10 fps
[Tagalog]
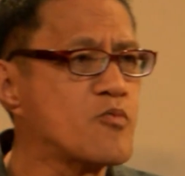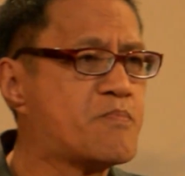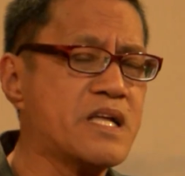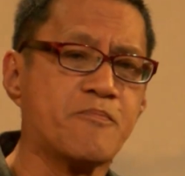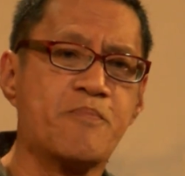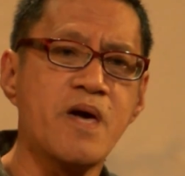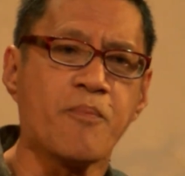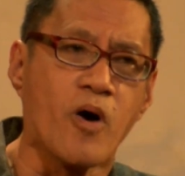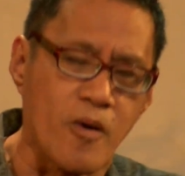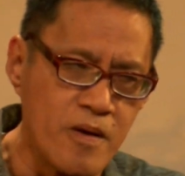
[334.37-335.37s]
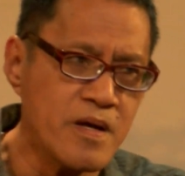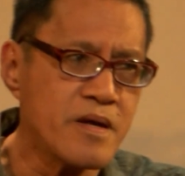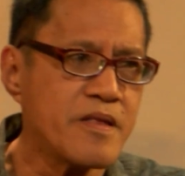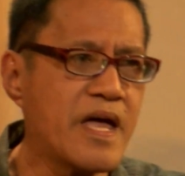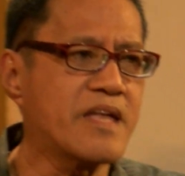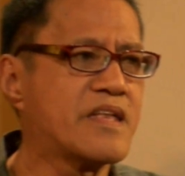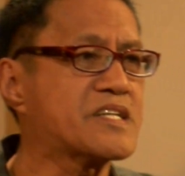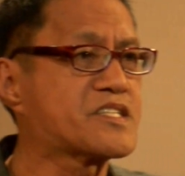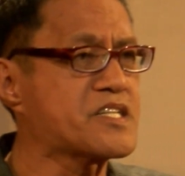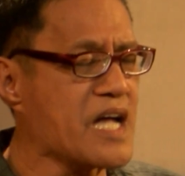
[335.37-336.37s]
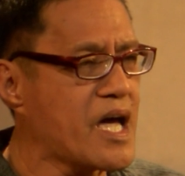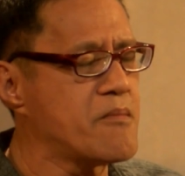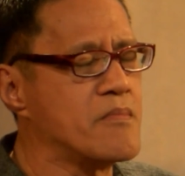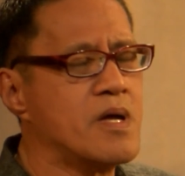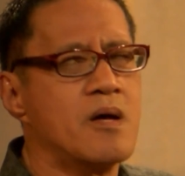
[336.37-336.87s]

to build people, then that's the time.